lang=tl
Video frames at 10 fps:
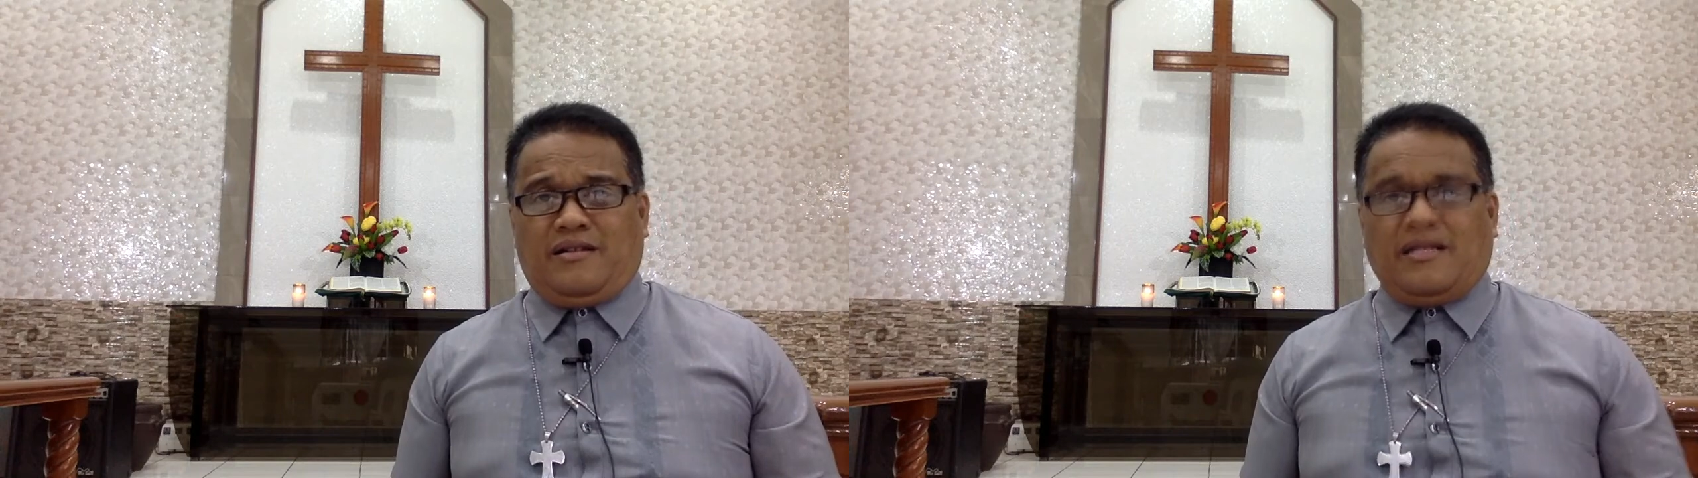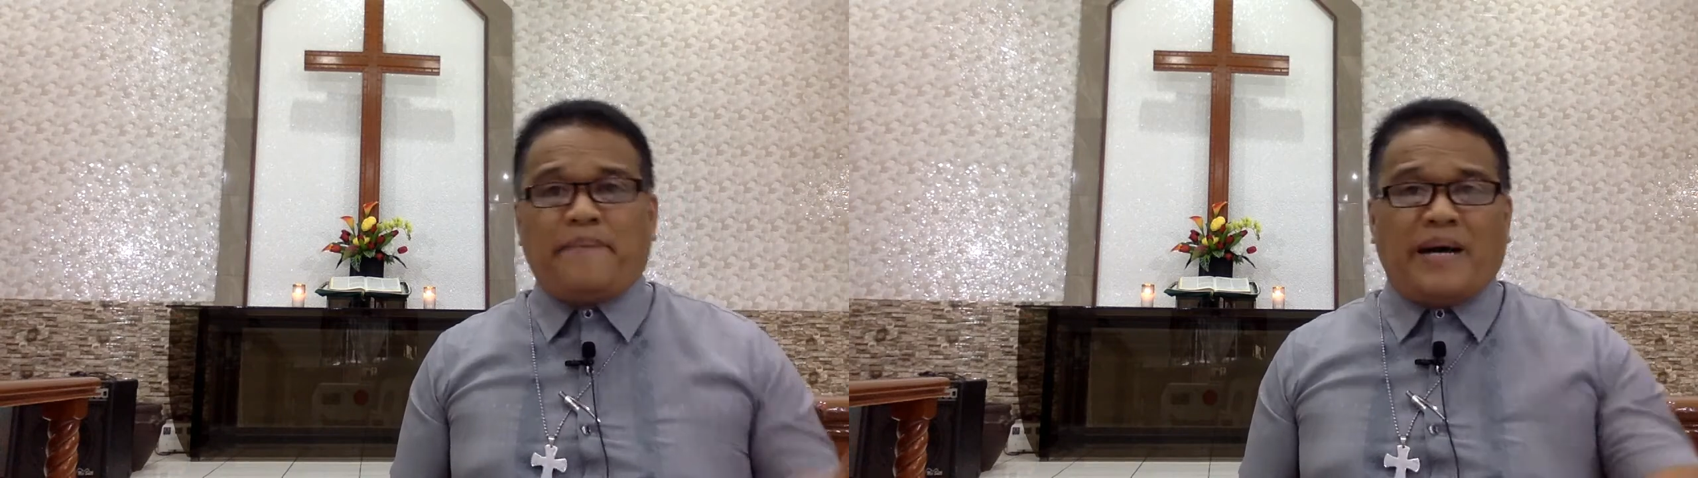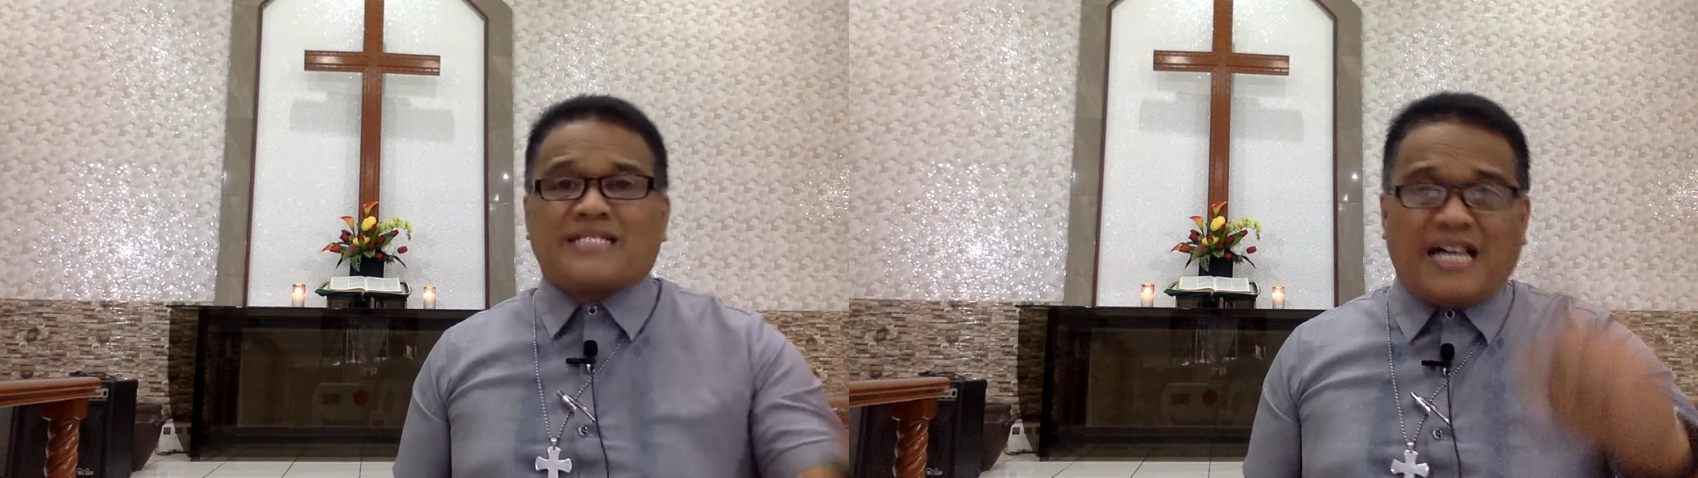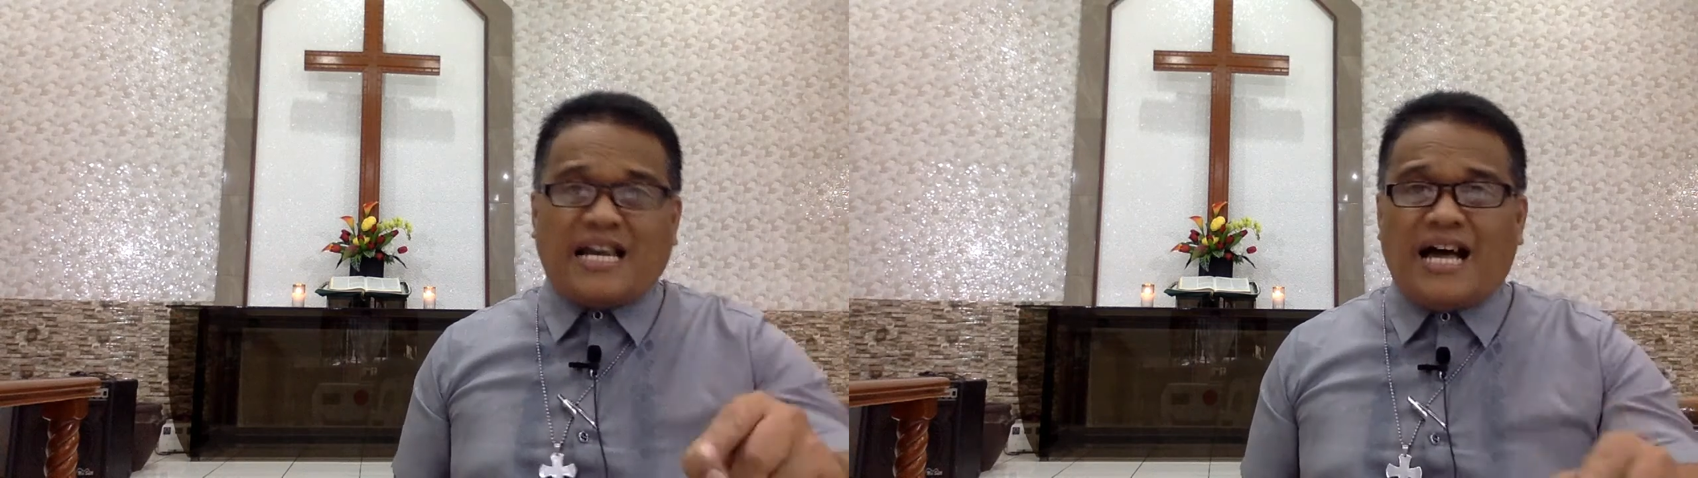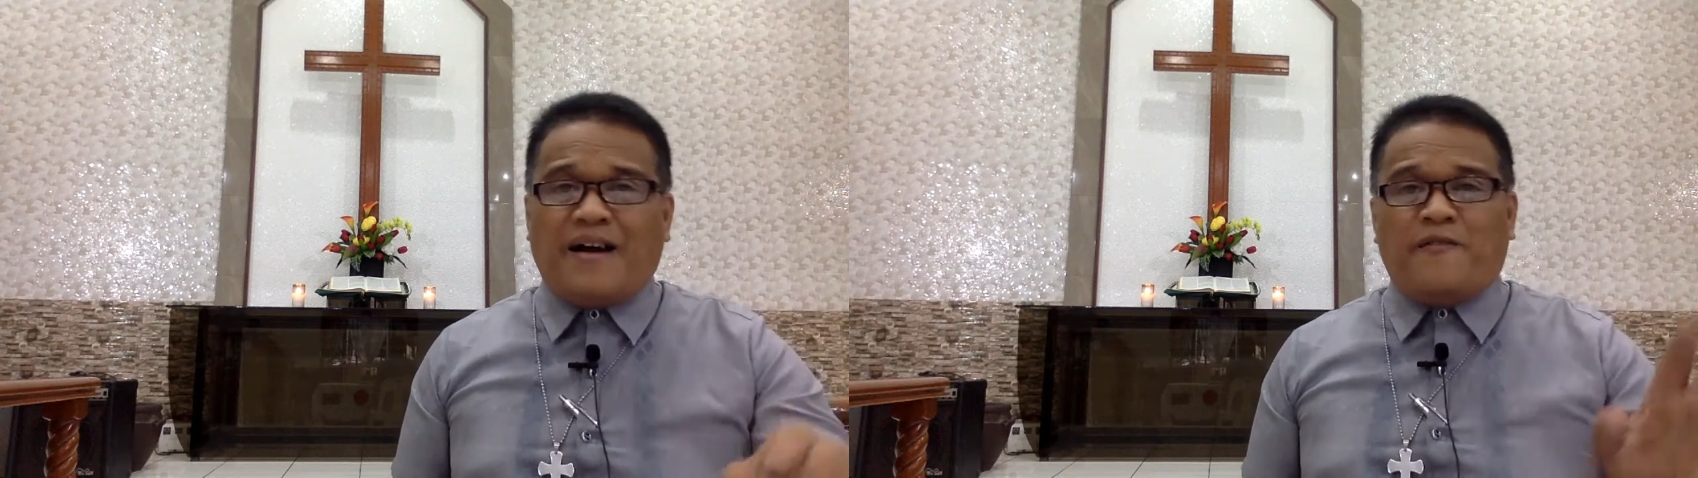napalta
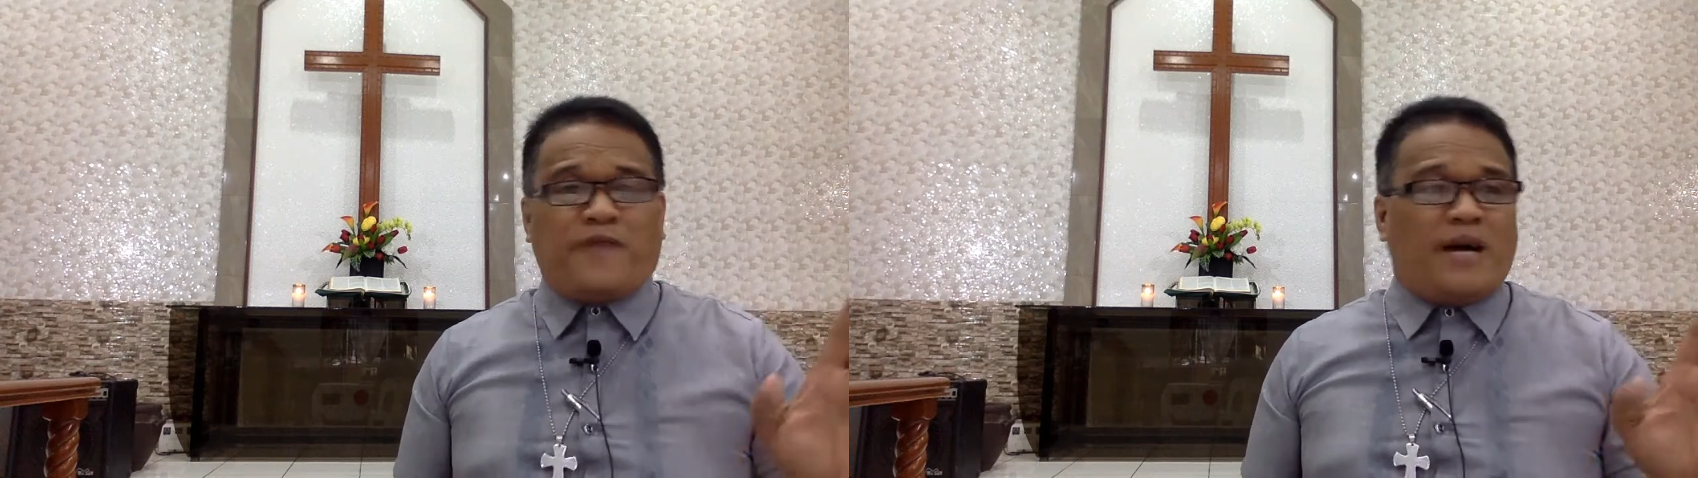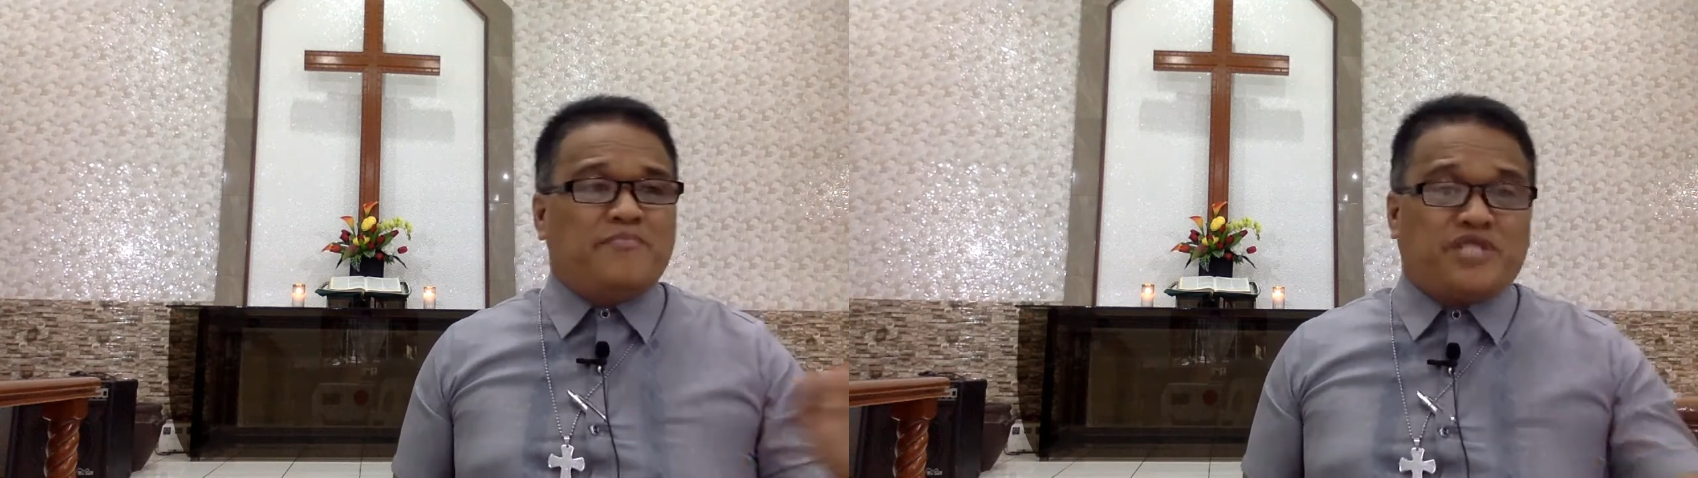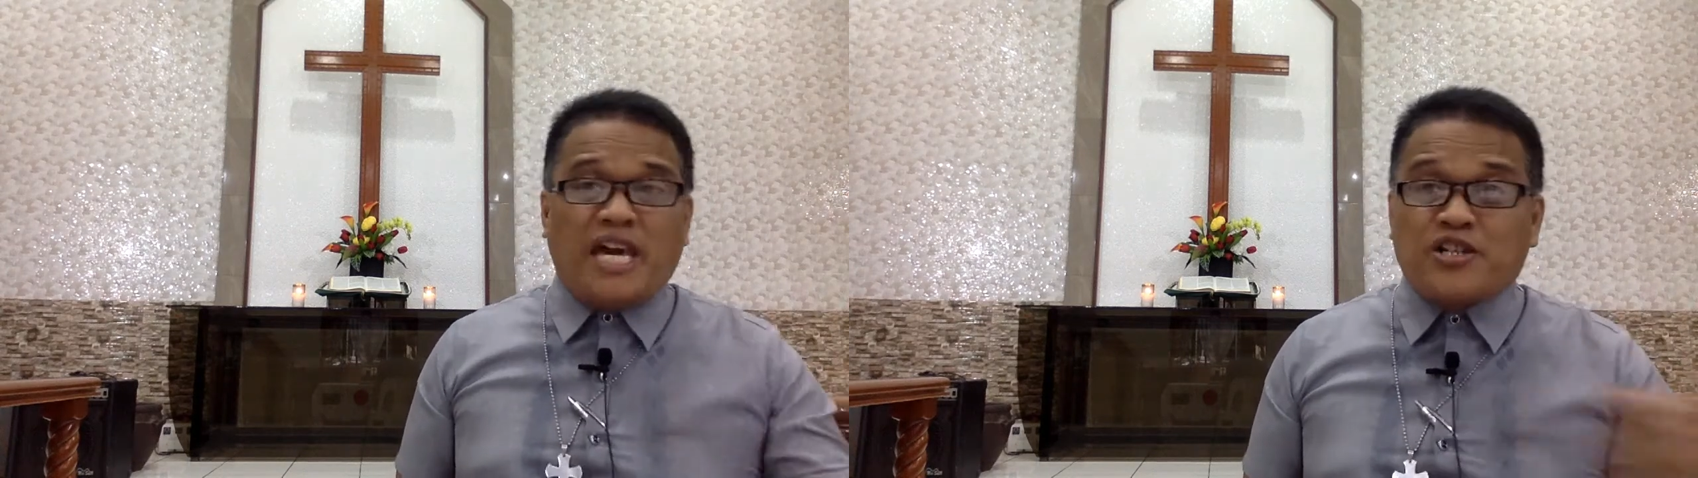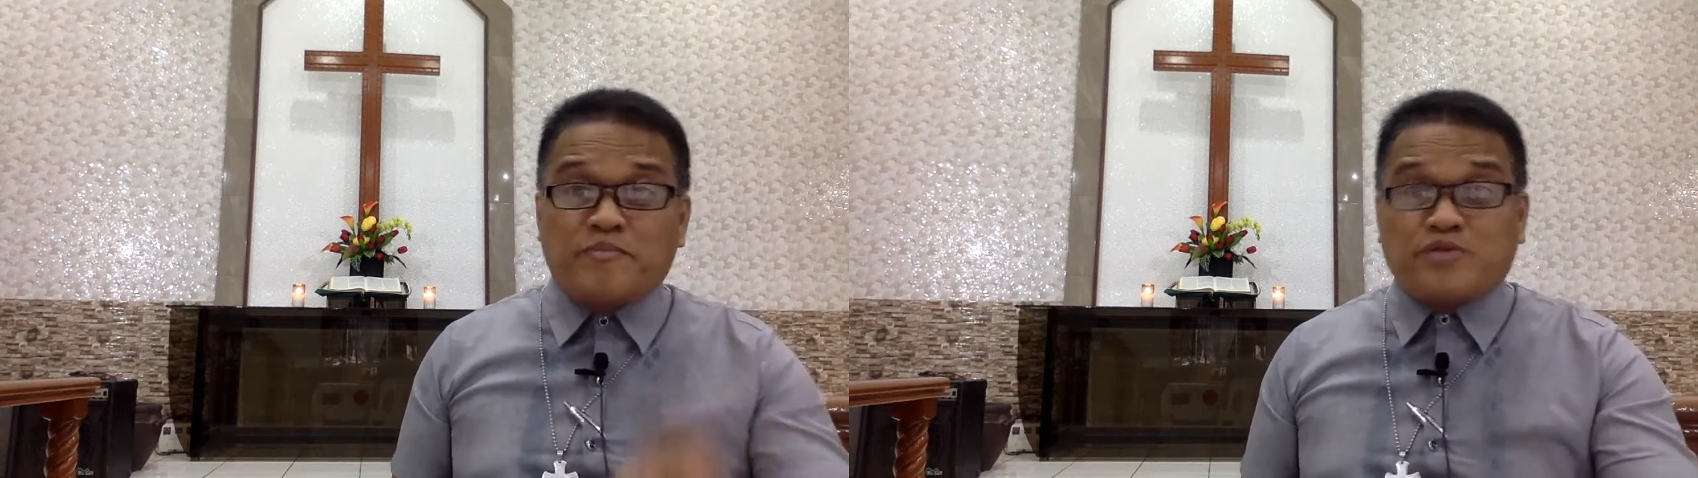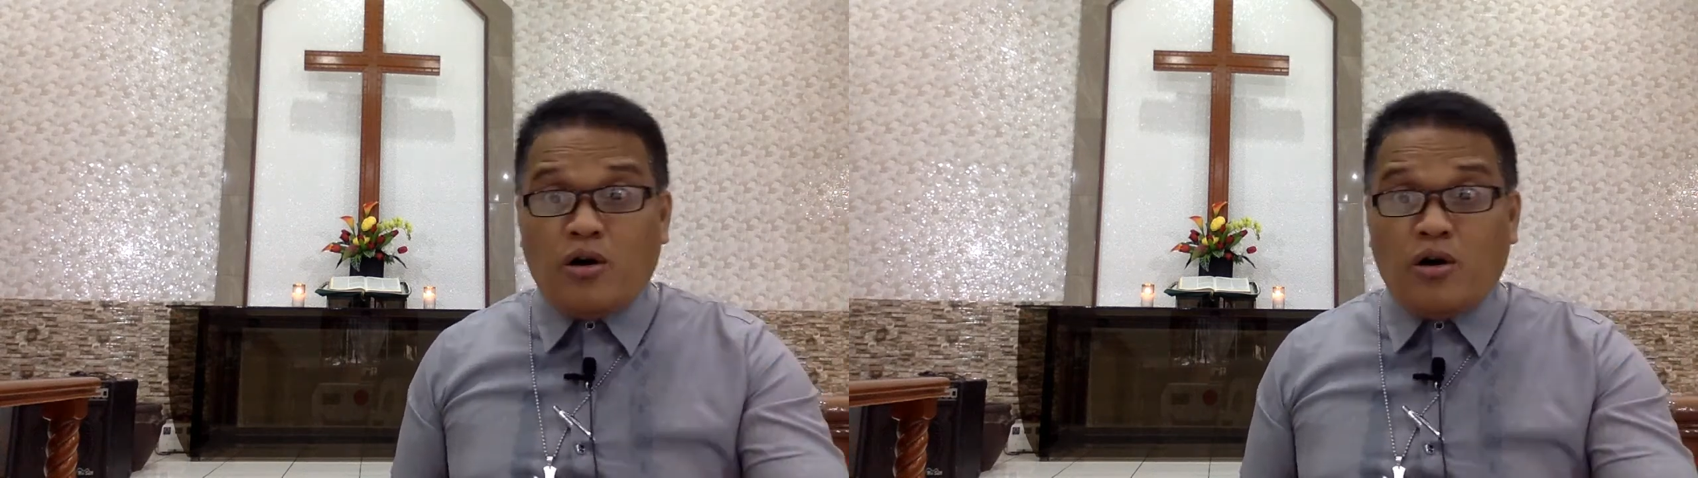na from Jacob